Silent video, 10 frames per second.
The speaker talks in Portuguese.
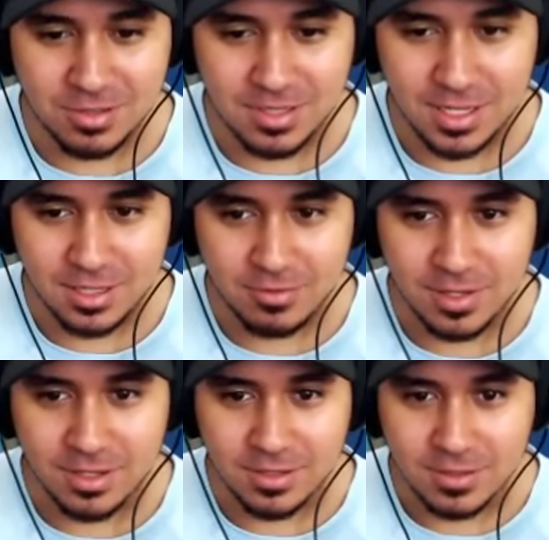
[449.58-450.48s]
e deu certo,
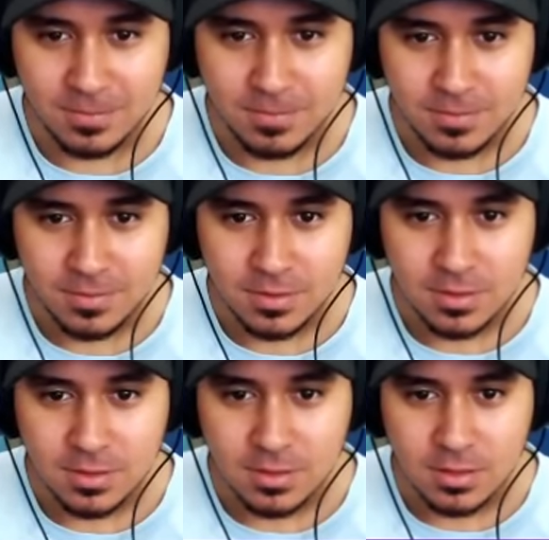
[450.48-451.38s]
velho.
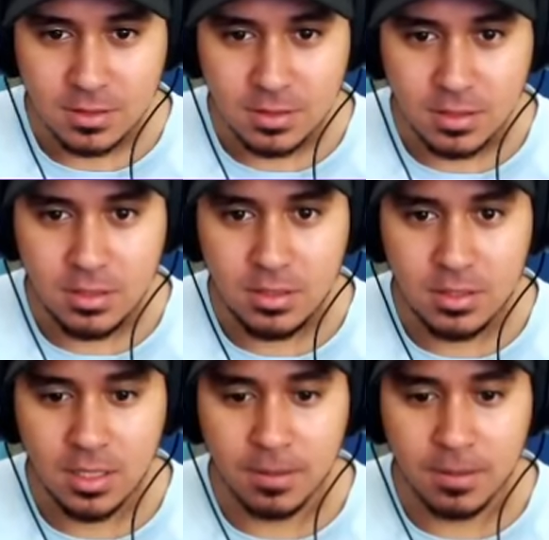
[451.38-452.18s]
Ih,